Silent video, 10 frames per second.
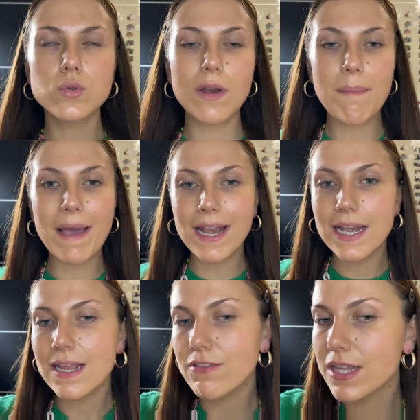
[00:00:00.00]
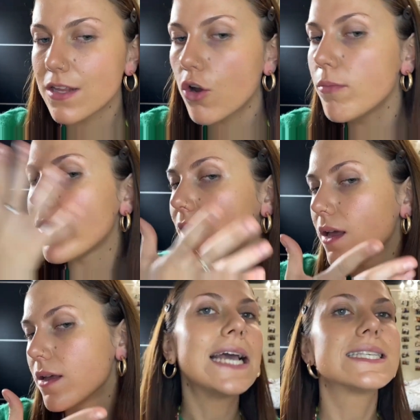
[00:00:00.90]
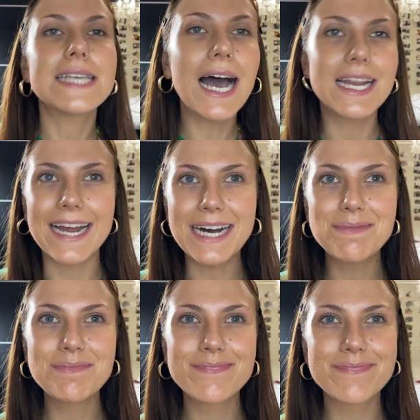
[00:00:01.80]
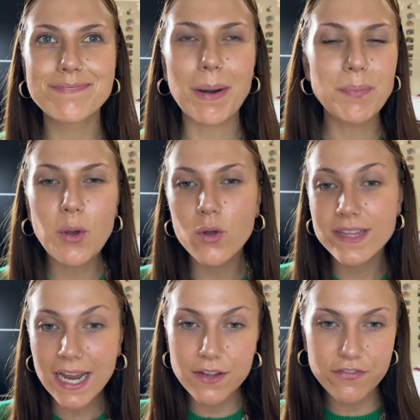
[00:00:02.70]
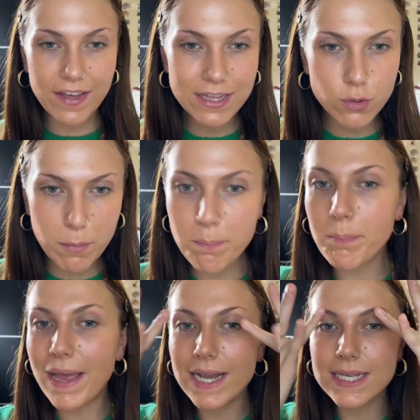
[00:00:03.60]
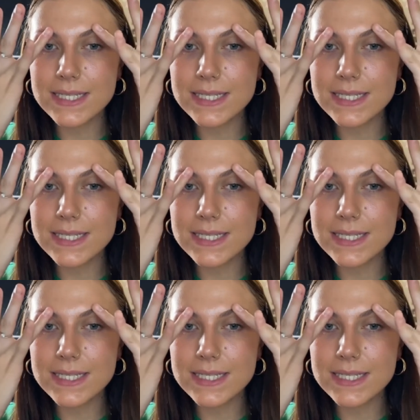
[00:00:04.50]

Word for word: sulla pelle vedete com'è è sana proprio dall'effetto pelle